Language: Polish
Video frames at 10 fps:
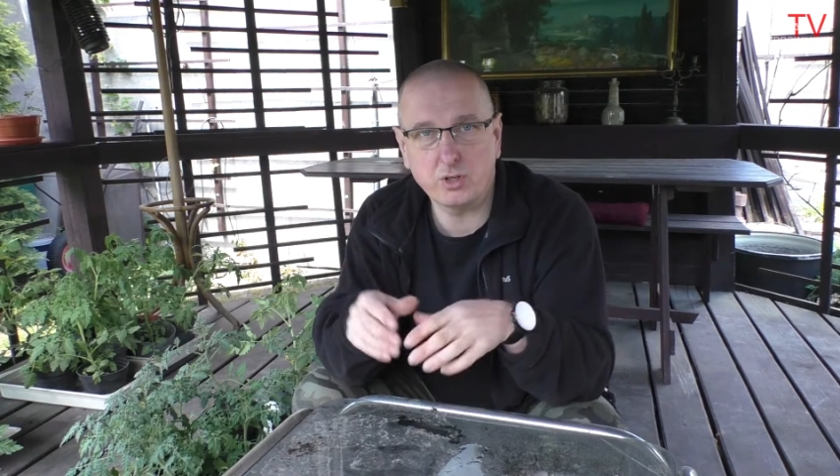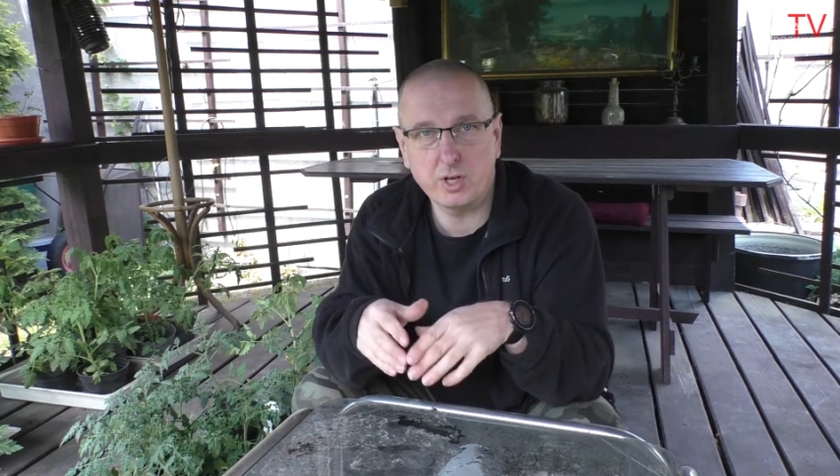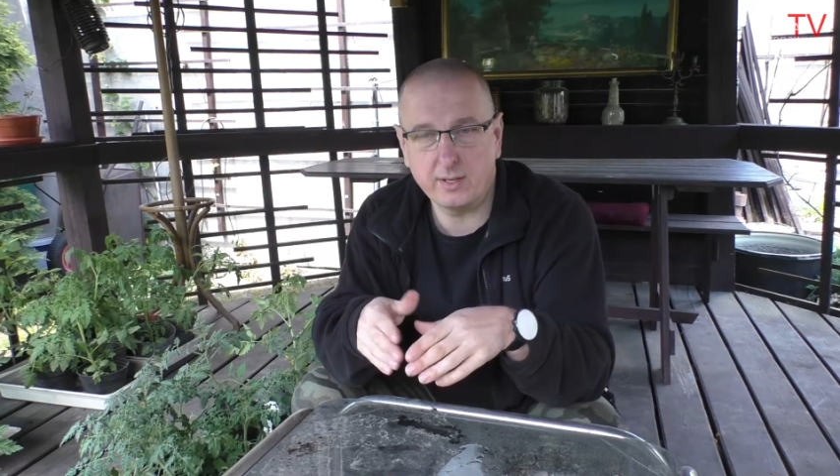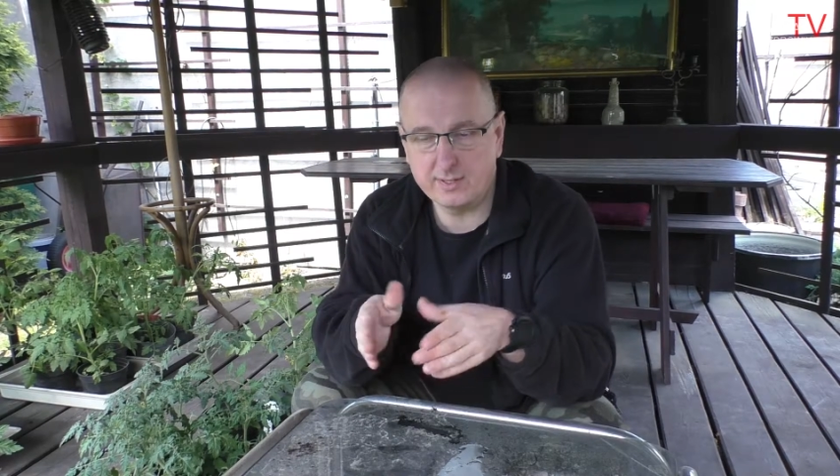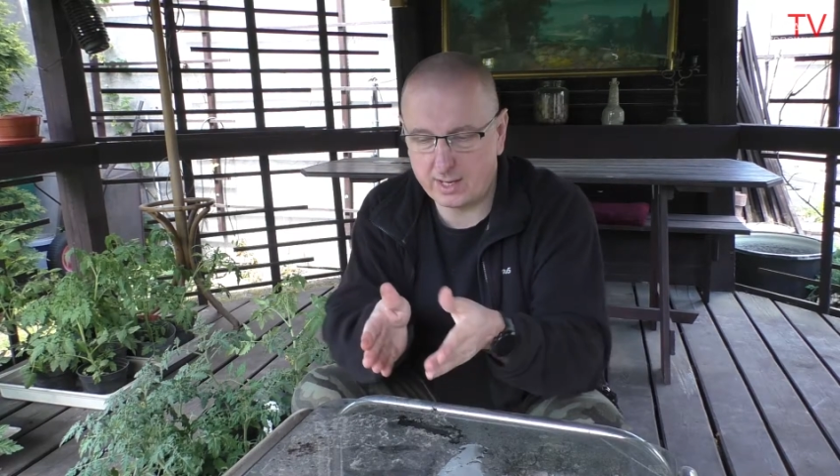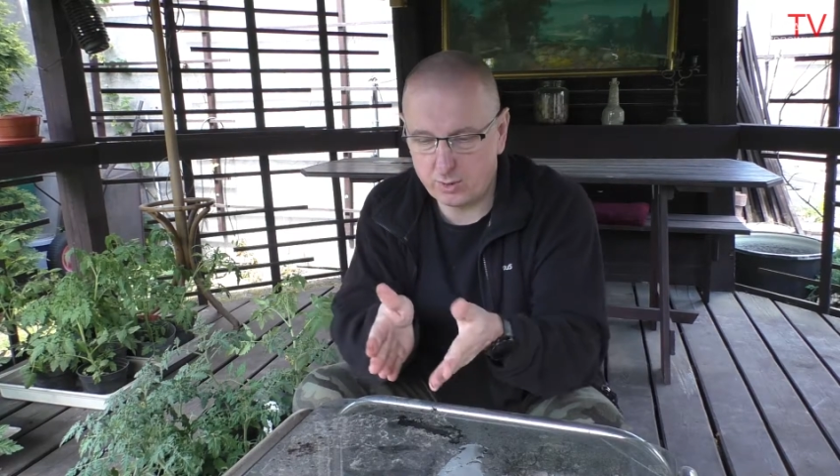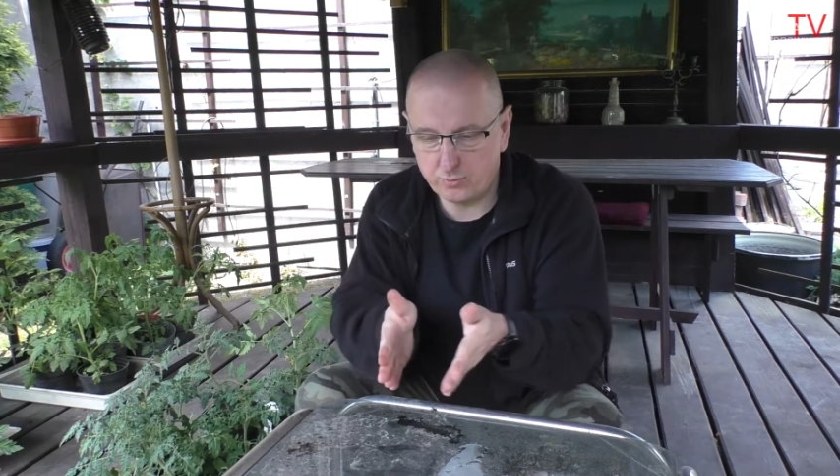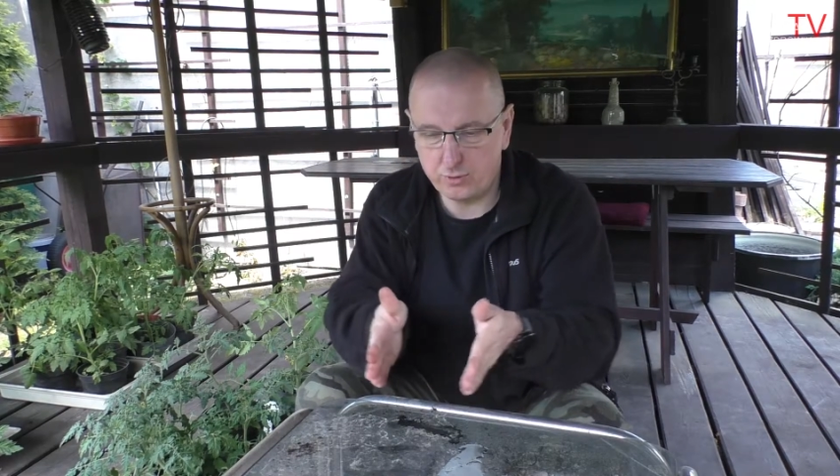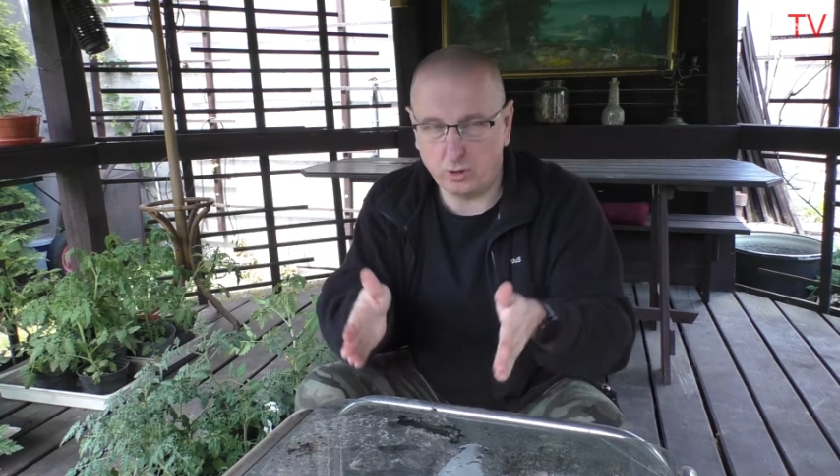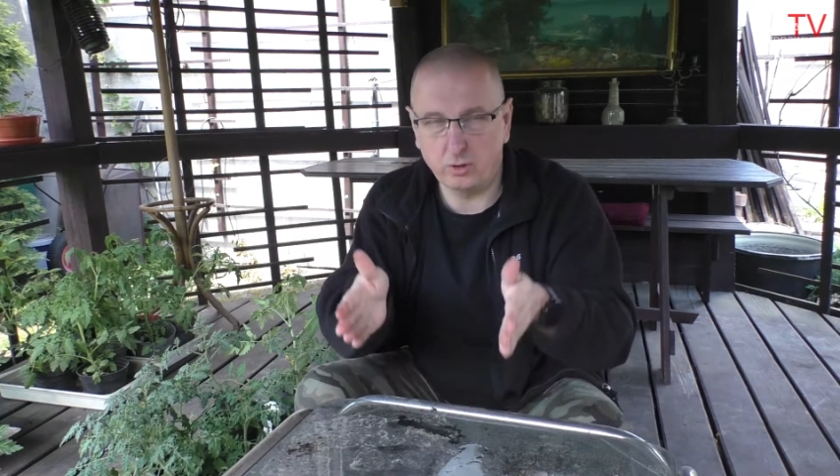że
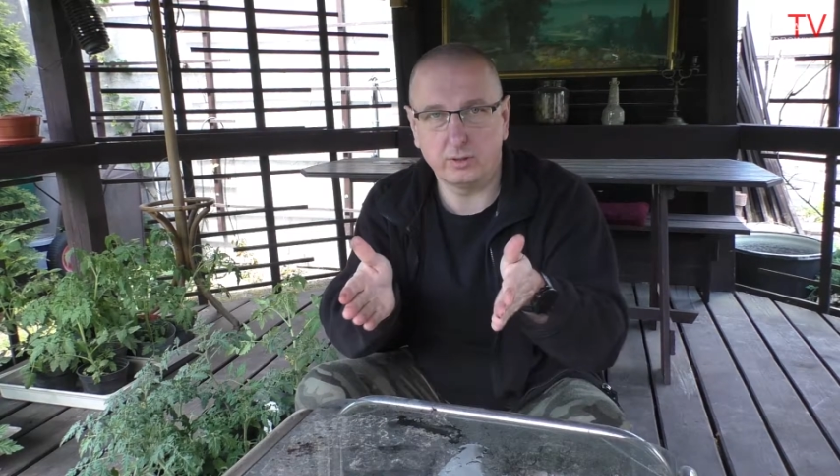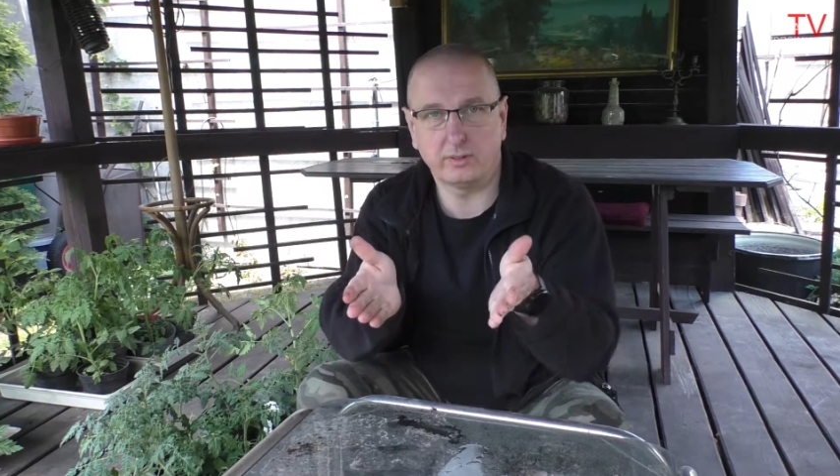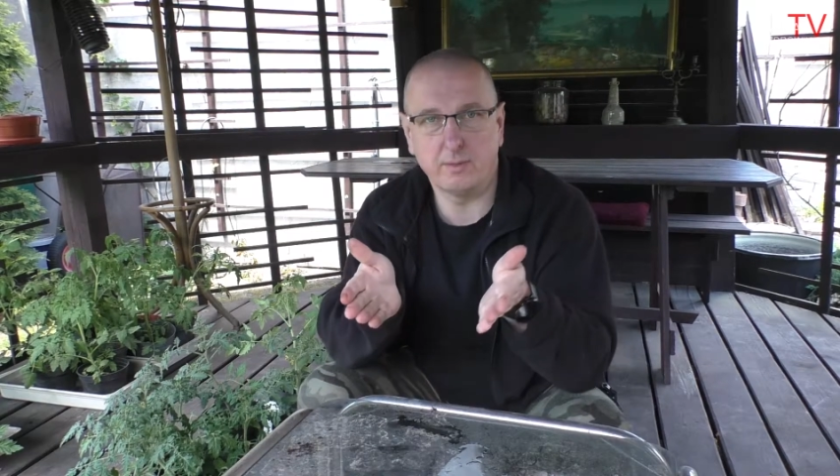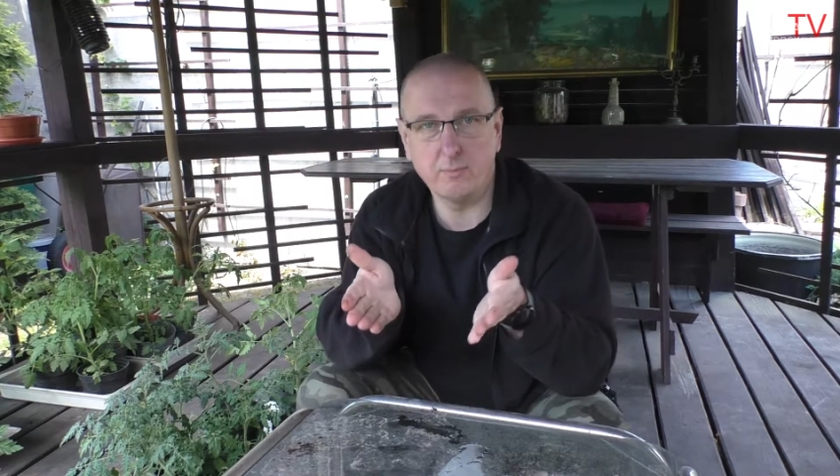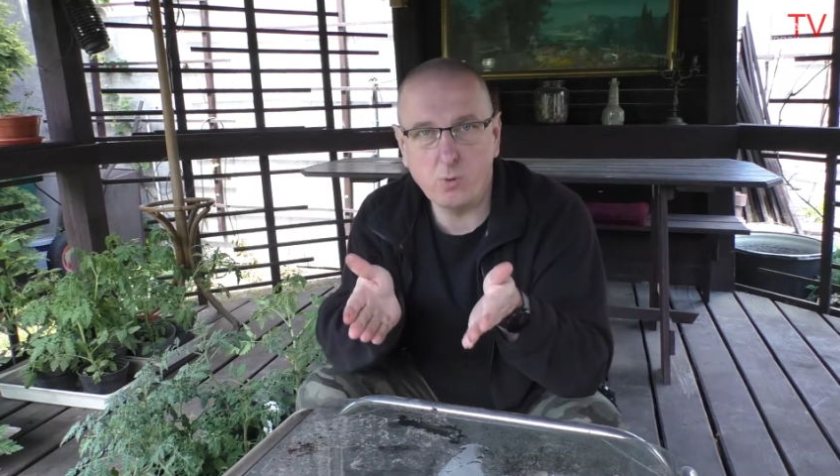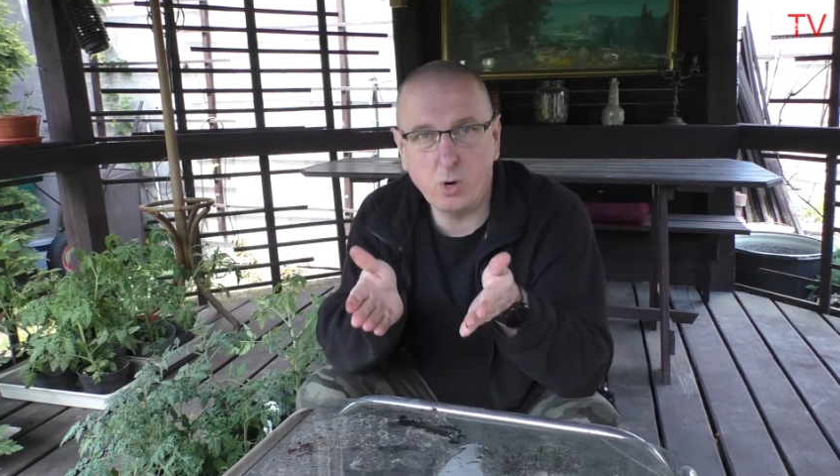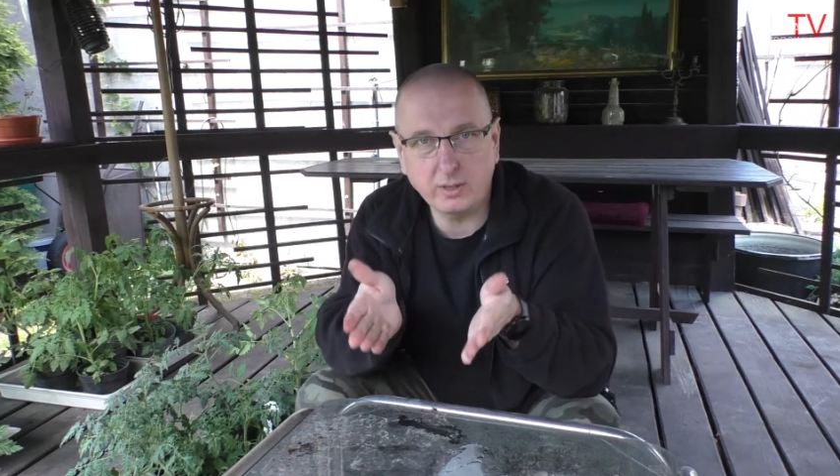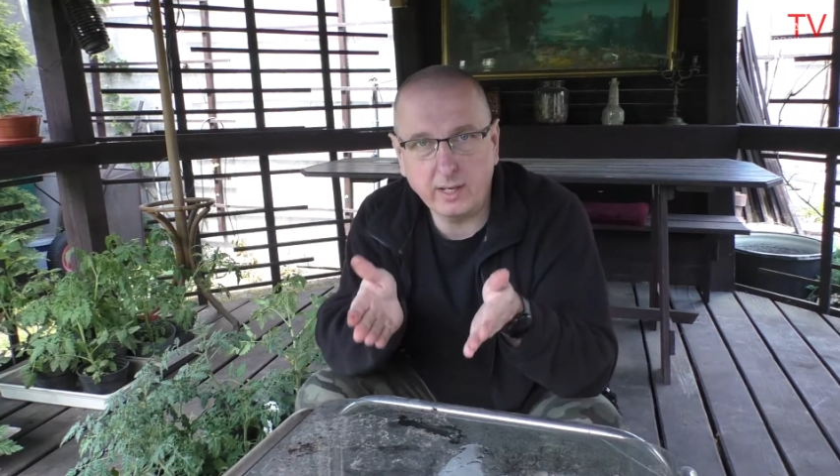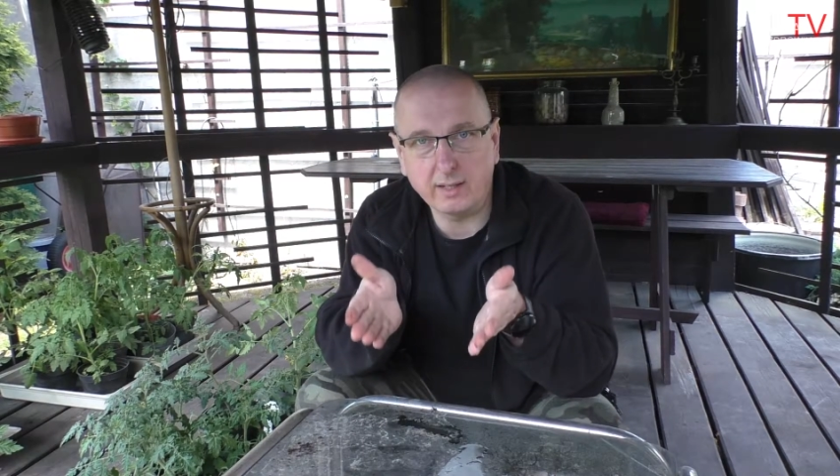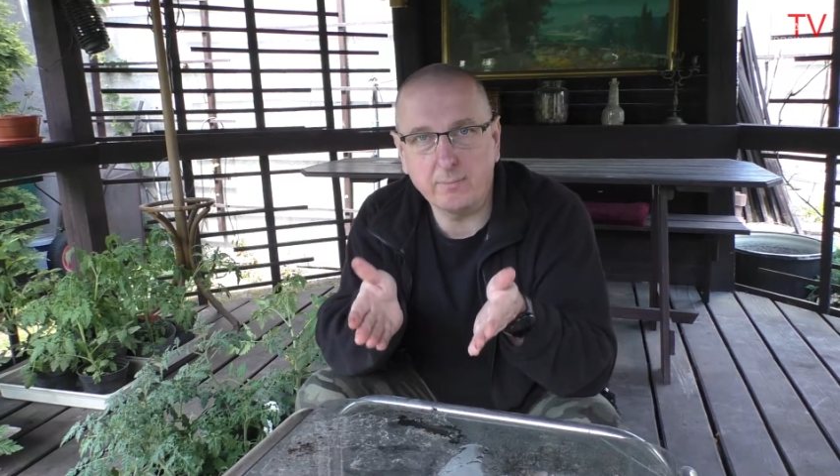zarówno te
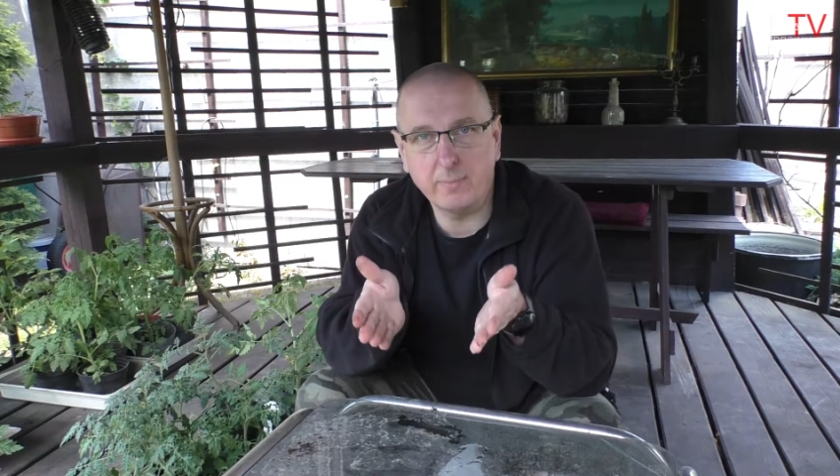młode